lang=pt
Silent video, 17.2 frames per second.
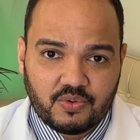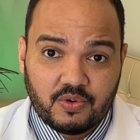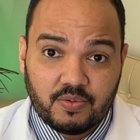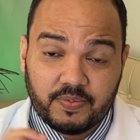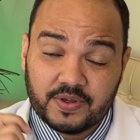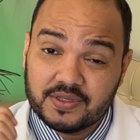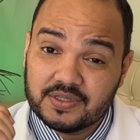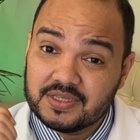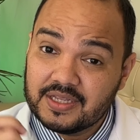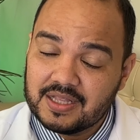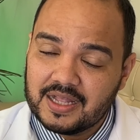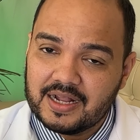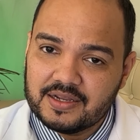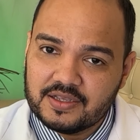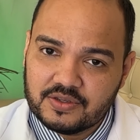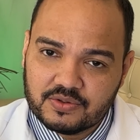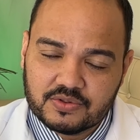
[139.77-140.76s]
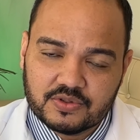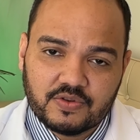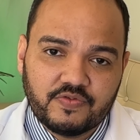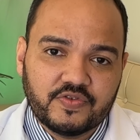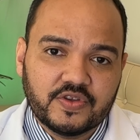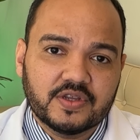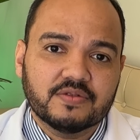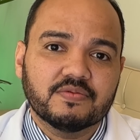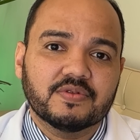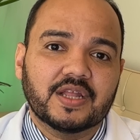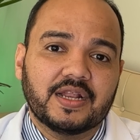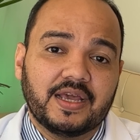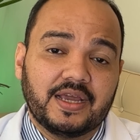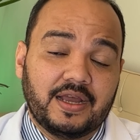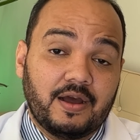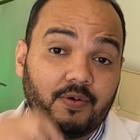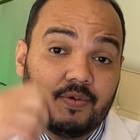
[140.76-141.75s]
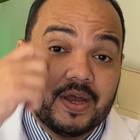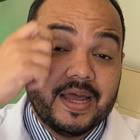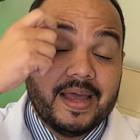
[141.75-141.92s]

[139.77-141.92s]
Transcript: corpo que sinalizam que o seu fígado não está legal.